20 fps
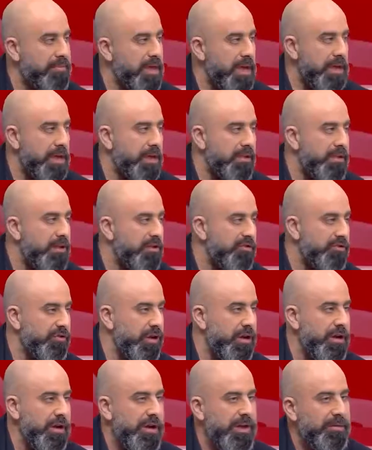عم تحكي كثير
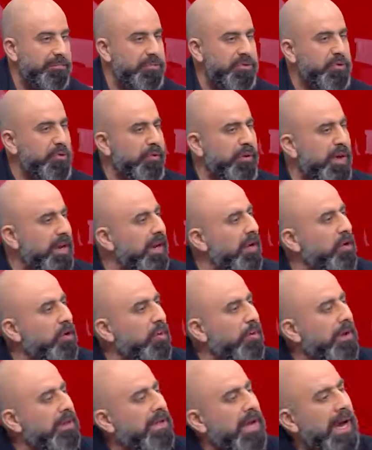اشياء بتشوفي انا
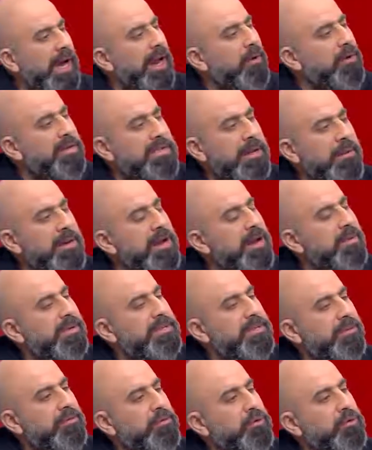اليوم هذا على سبيل المزح